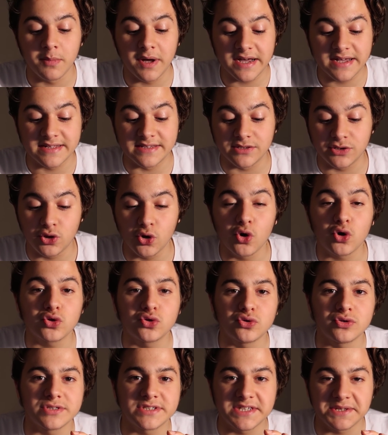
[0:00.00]
Bakın
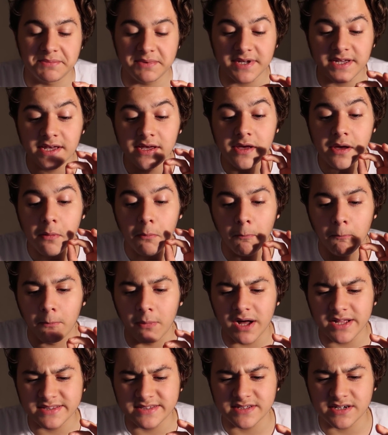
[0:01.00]
gördüğünüz gibi
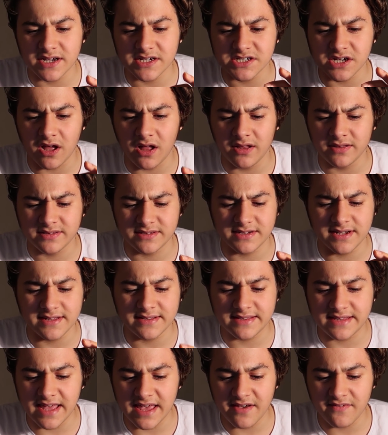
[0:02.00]
matraş
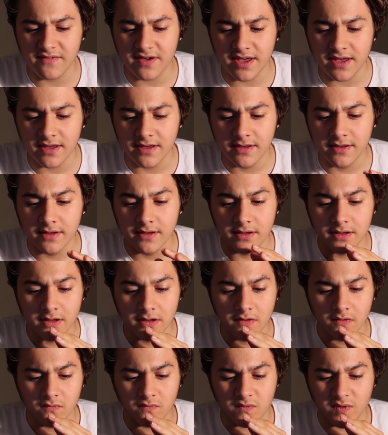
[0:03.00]
altre dv
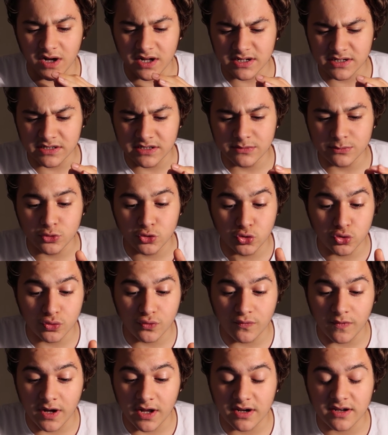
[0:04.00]
varlığın
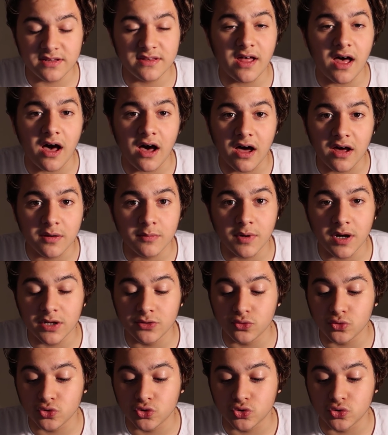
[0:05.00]
Türk varlığına
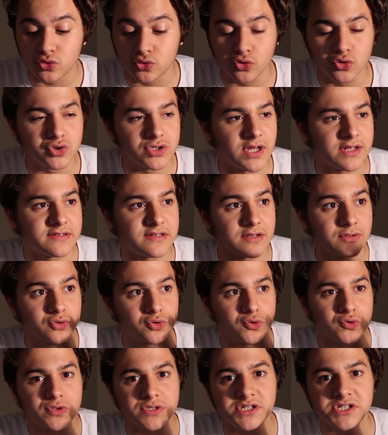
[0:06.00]
armağan olsun diyor.
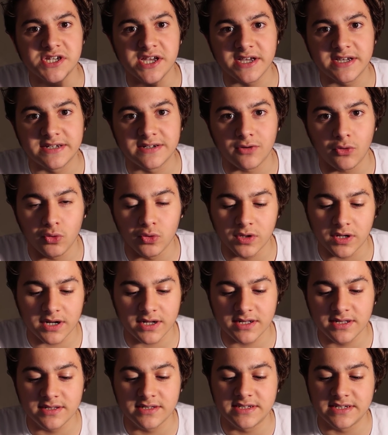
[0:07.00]
Zaten Turkish Hacker
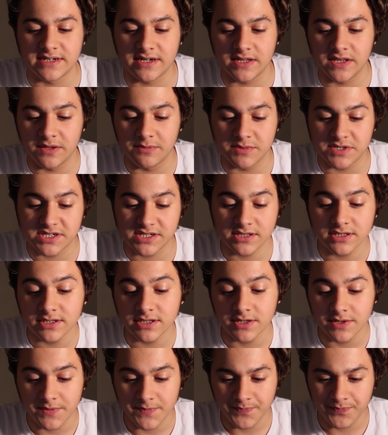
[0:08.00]
olarak
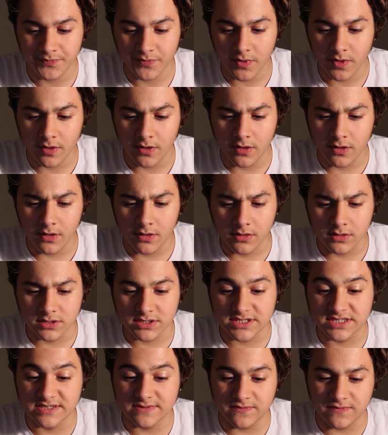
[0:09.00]
kiralamıştık.
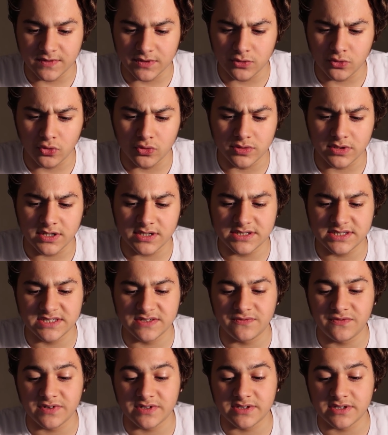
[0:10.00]
Sıfır gönderi
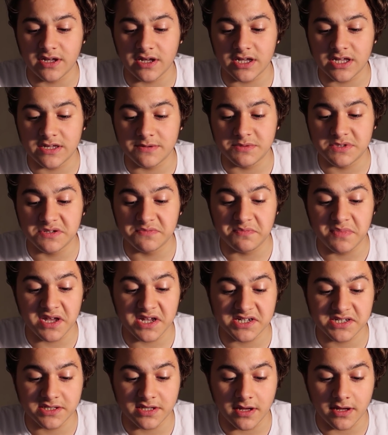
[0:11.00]
sıfır takipçi
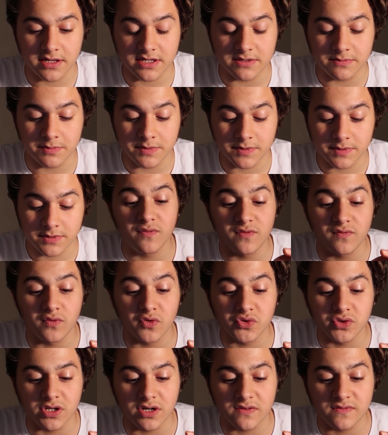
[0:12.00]
5 takip. Hafif
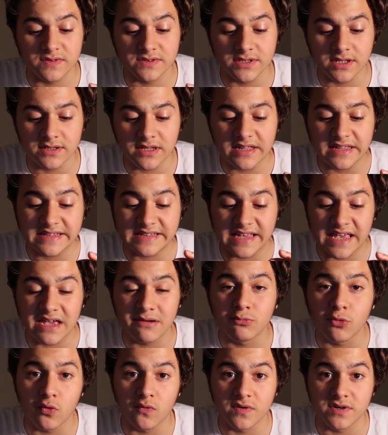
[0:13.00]
fotoğrafında da
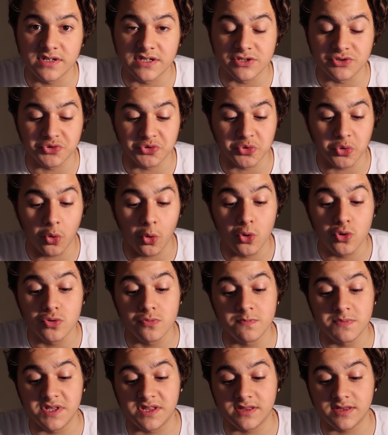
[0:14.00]
game over yazıyor.
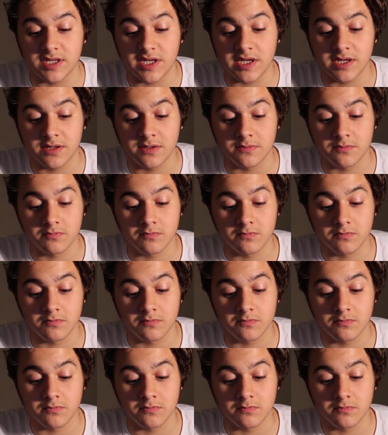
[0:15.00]
Oyun bitti.